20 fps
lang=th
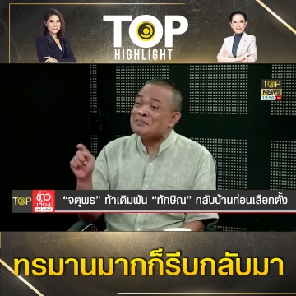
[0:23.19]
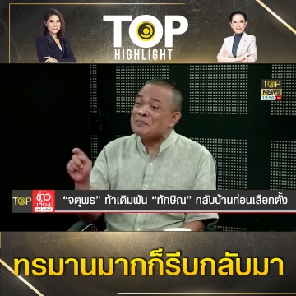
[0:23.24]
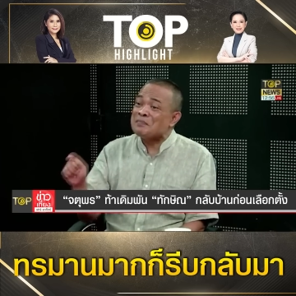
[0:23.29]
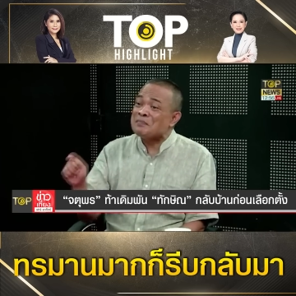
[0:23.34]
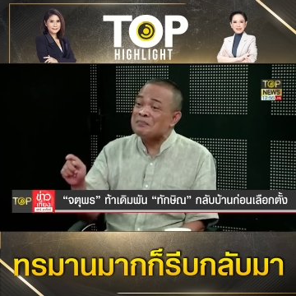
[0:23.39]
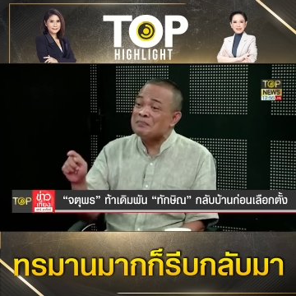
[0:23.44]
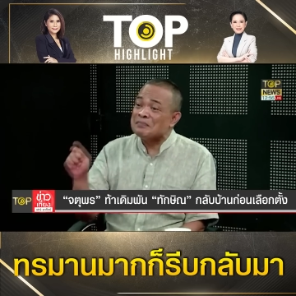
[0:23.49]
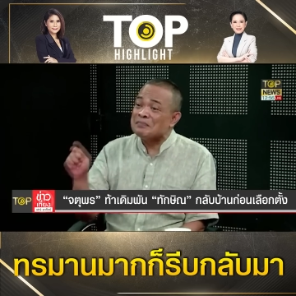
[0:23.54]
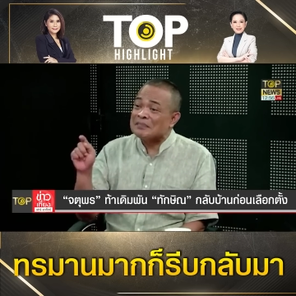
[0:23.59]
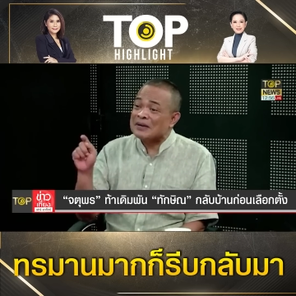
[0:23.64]
นา
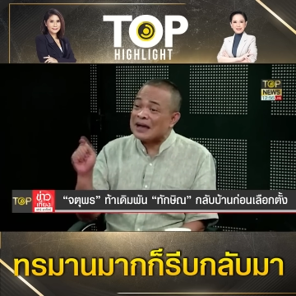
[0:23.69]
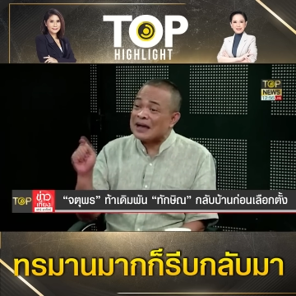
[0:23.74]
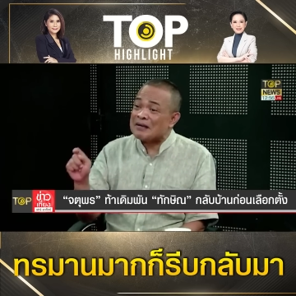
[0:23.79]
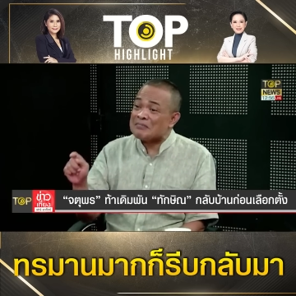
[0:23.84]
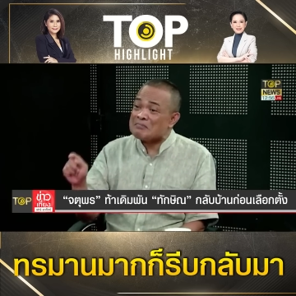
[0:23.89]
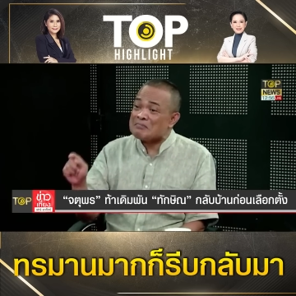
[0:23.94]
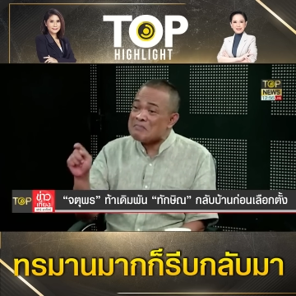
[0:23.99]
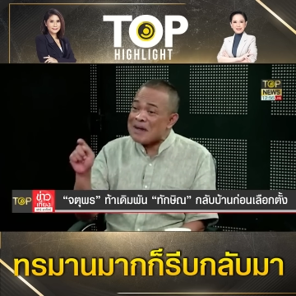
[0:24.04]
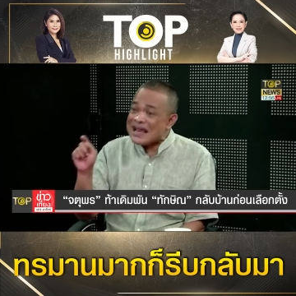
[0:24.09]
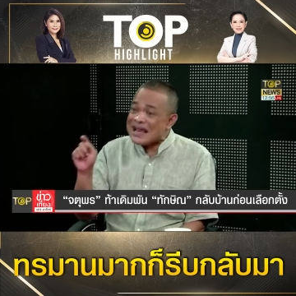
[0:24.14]
ยทักษิณเนี่
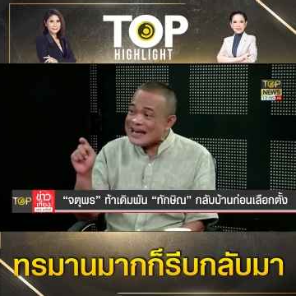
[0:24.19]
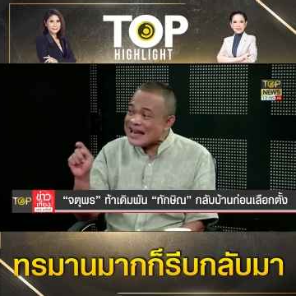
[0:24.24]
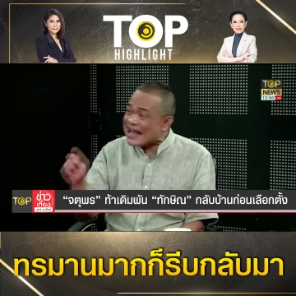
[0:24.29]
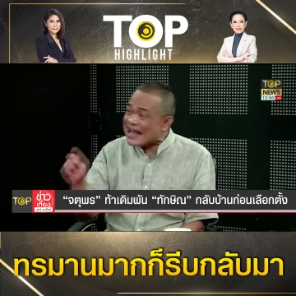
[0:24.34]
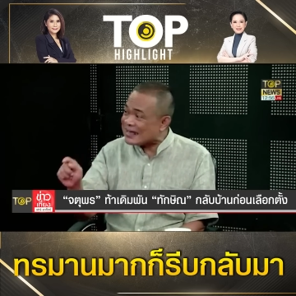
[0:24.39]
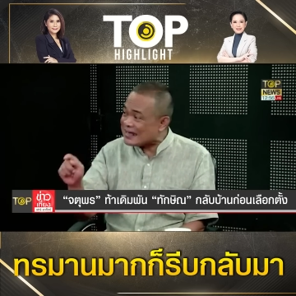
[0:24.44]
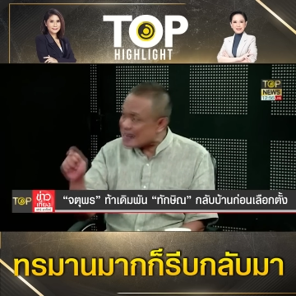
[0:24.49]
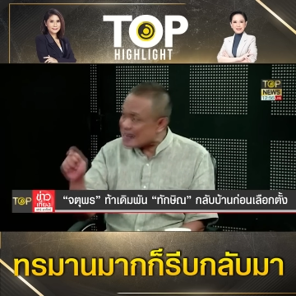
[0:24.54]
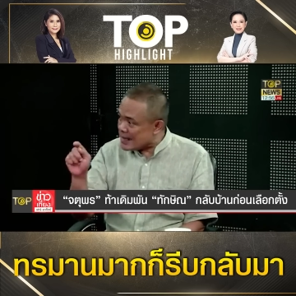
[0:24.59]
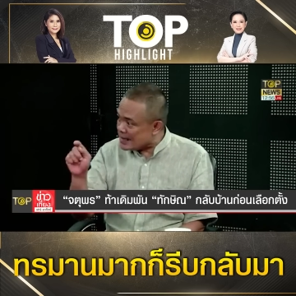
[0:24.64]
ยควรกลับ
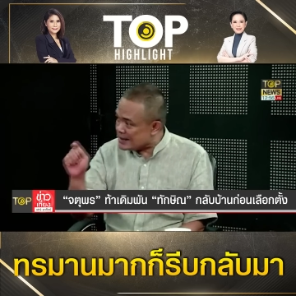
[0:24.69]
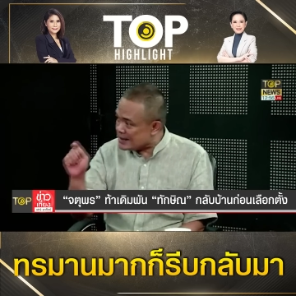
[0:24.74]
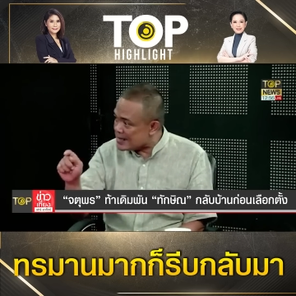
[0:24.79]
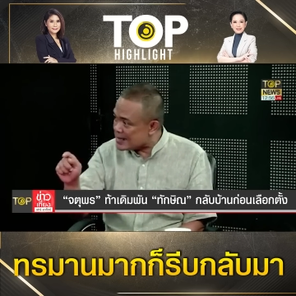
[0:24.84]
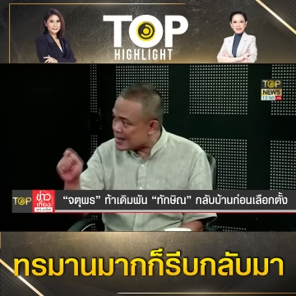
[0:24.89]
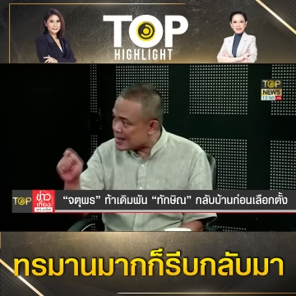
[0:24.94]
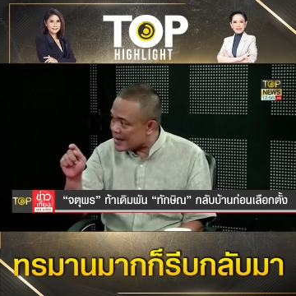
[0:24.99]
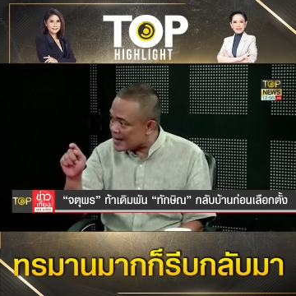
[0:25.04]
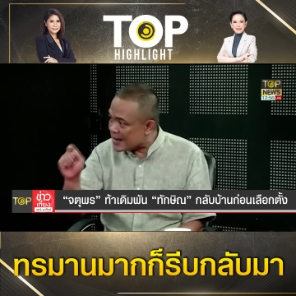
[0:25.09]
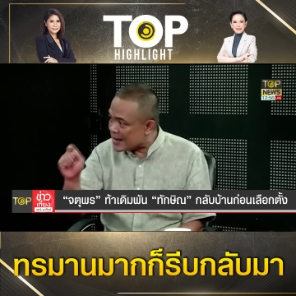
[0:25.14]
มาก่อนเลือก
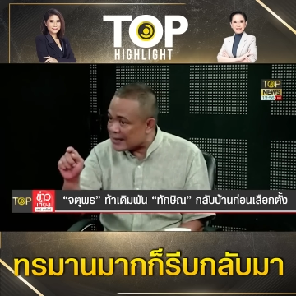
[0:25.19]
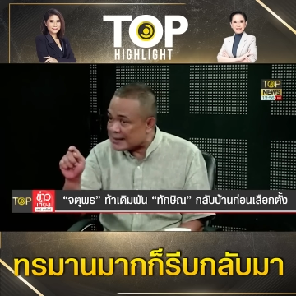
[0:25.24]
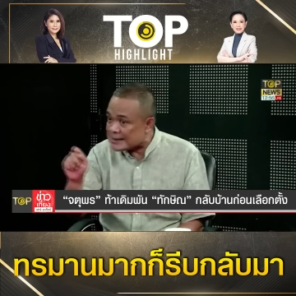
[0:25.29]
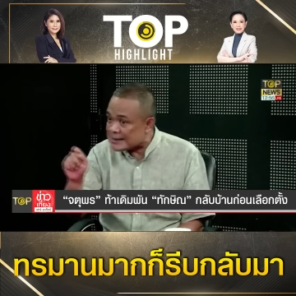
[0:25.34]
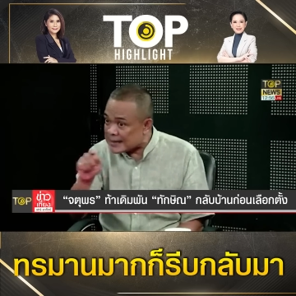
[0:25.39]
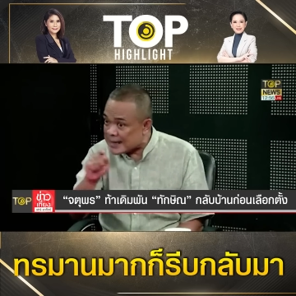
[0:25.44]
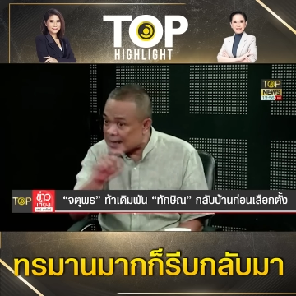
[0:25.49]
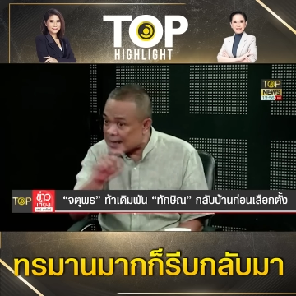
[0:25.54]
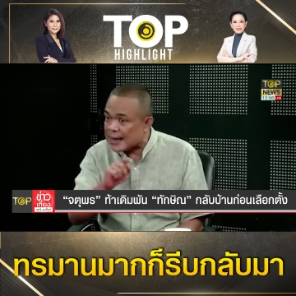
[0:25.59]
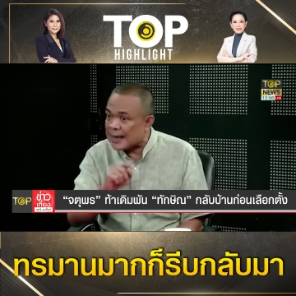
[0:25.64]
ตั้งเข้า
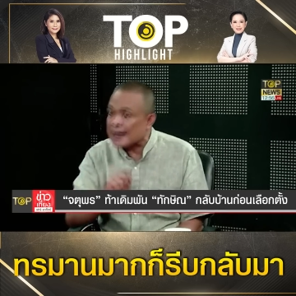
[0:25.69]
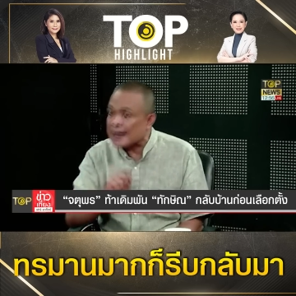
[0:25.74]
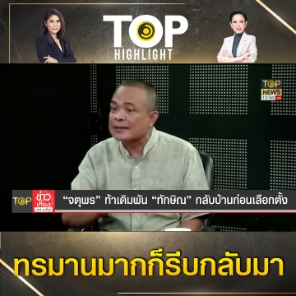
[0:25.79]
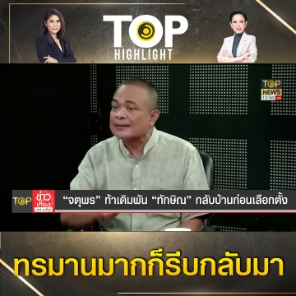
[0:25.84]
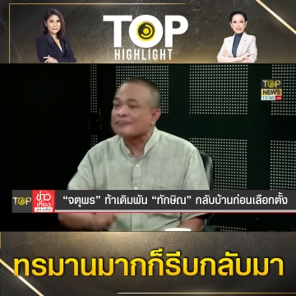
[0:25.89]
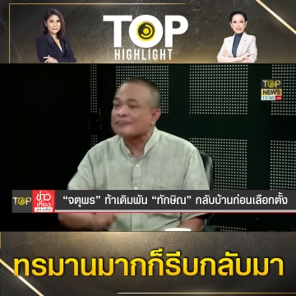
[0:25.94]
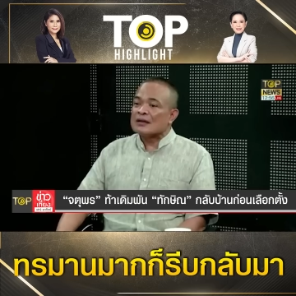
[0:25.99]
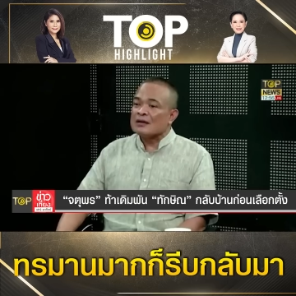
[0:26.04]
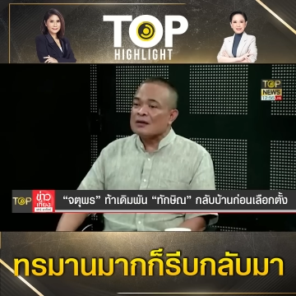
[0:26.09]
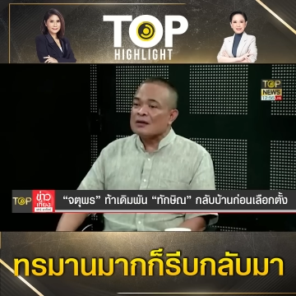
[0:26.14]
คุกอย่างส
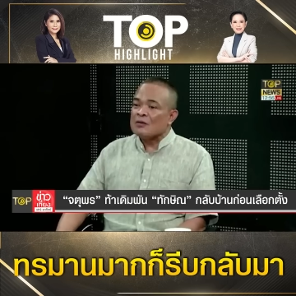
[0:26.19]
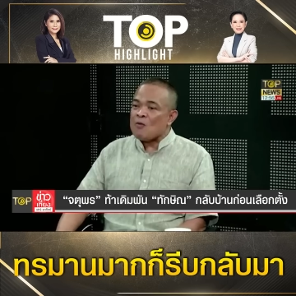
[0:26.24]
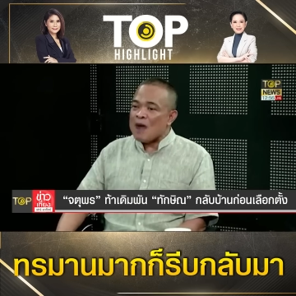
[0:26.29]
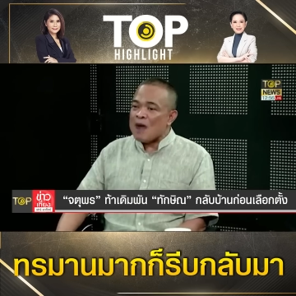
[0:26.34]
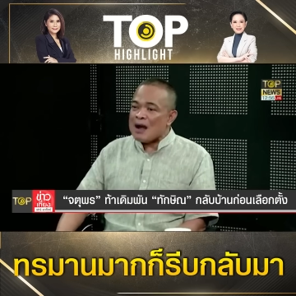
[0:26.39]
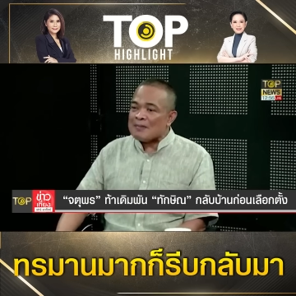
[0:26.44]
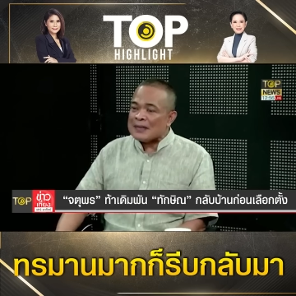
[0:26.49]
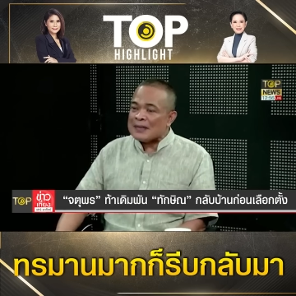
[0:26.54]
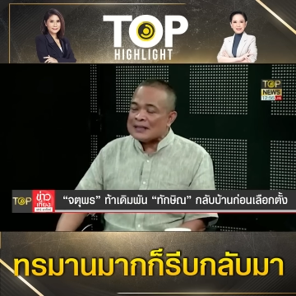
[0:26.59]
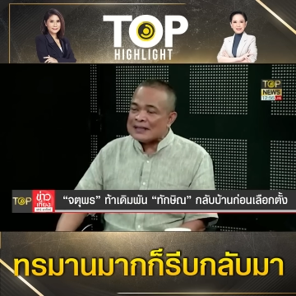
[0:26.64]
ง่างา
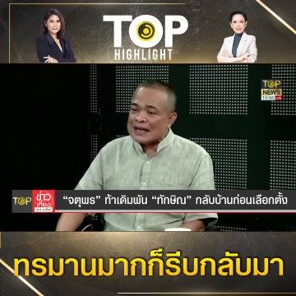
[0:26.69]
ม